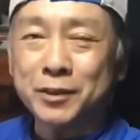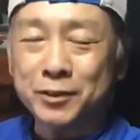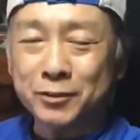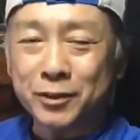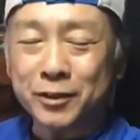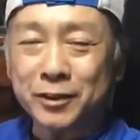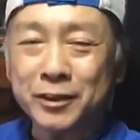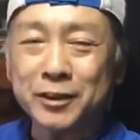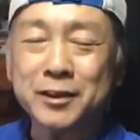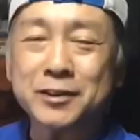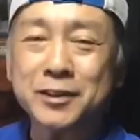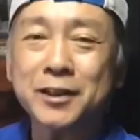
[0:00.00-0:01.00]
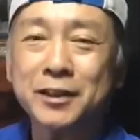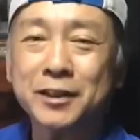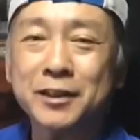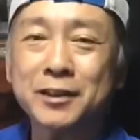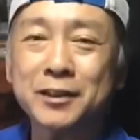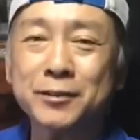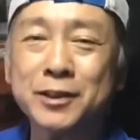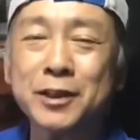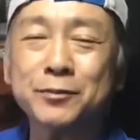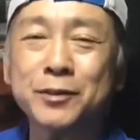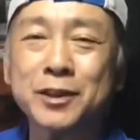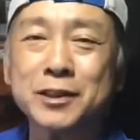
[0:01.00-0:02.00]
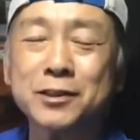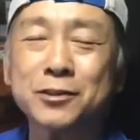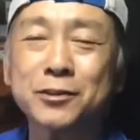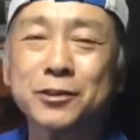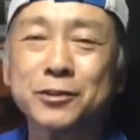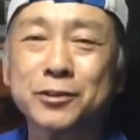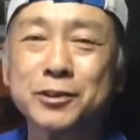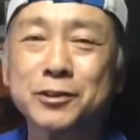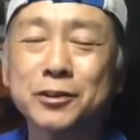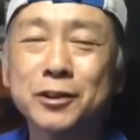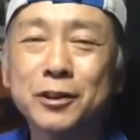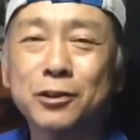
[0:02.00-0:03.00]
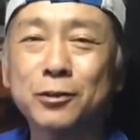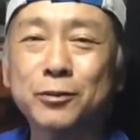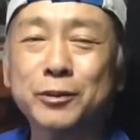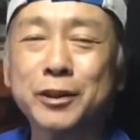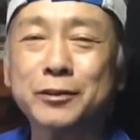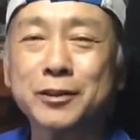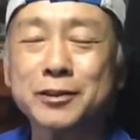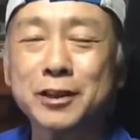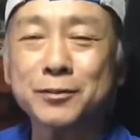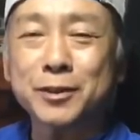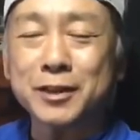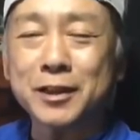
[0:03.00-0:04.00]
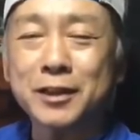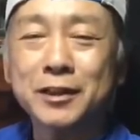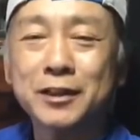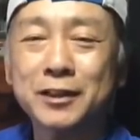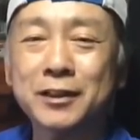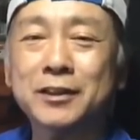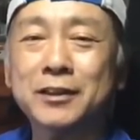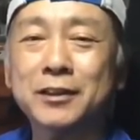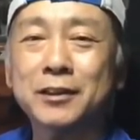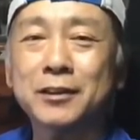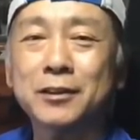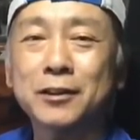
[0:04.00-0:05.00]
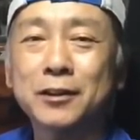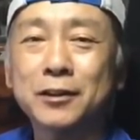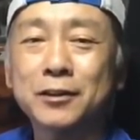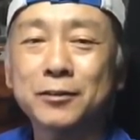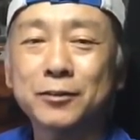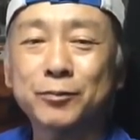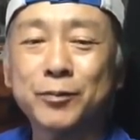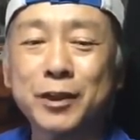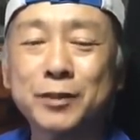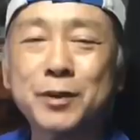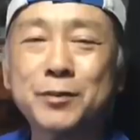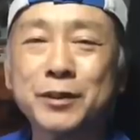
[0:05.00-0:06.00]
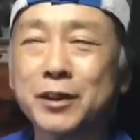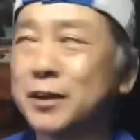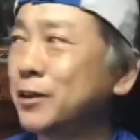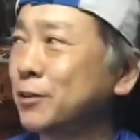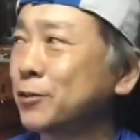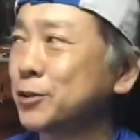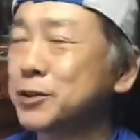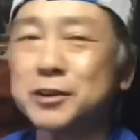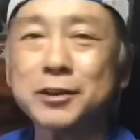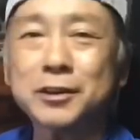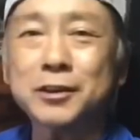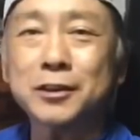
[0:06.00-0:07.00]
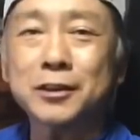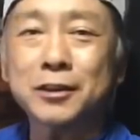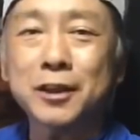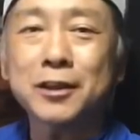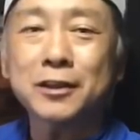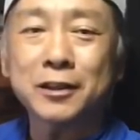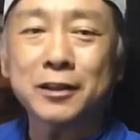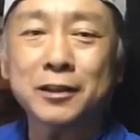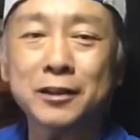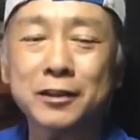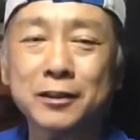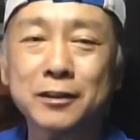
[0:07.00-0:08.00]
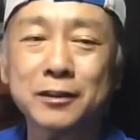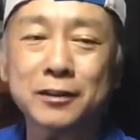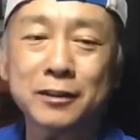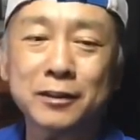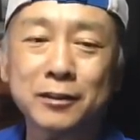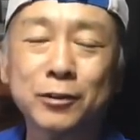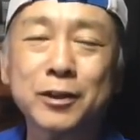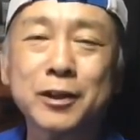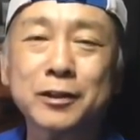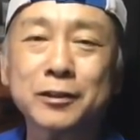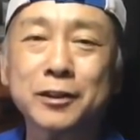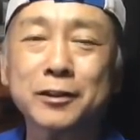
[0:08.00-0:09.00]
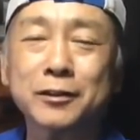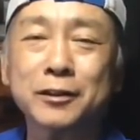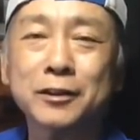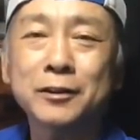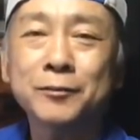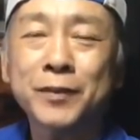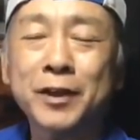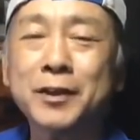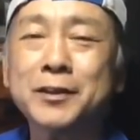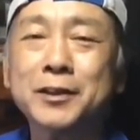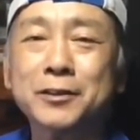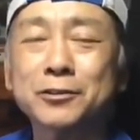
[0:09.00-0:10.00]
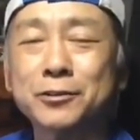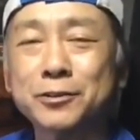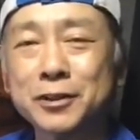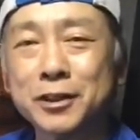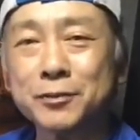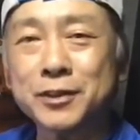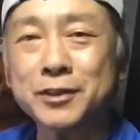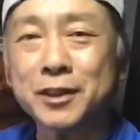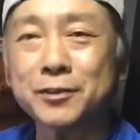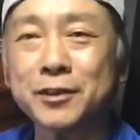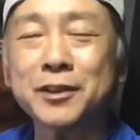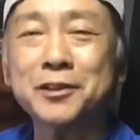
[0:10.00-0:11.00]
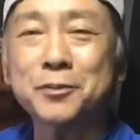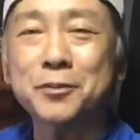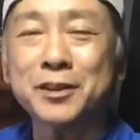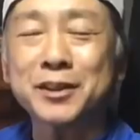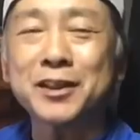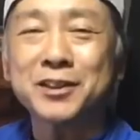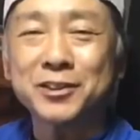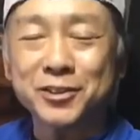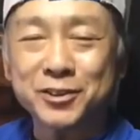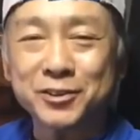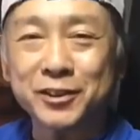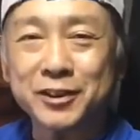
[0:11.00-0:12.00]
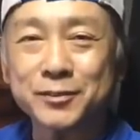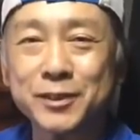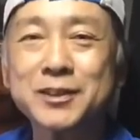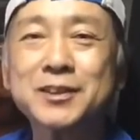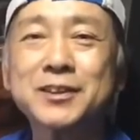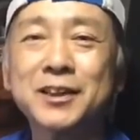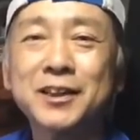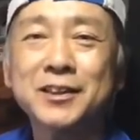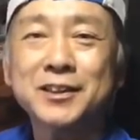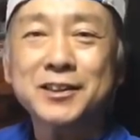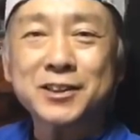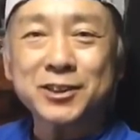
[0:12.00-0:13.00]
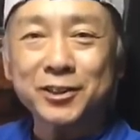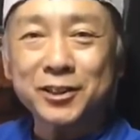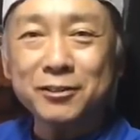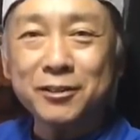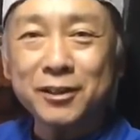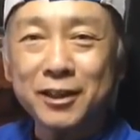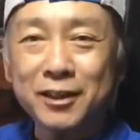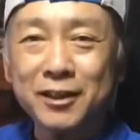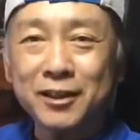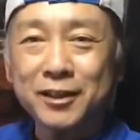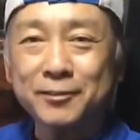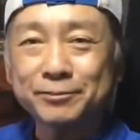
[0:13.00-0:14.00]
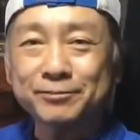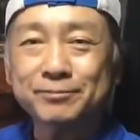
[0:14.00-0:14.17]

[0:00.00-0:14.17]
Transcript: よ、いいですね。えー、じゃあ皆さん良いお年をお迎えくださいませ。えー、まあ、今まで、えー、今年ね、えー、ご覧いただいてありがとうございました。来年もまたよろしくお願いします。それでは、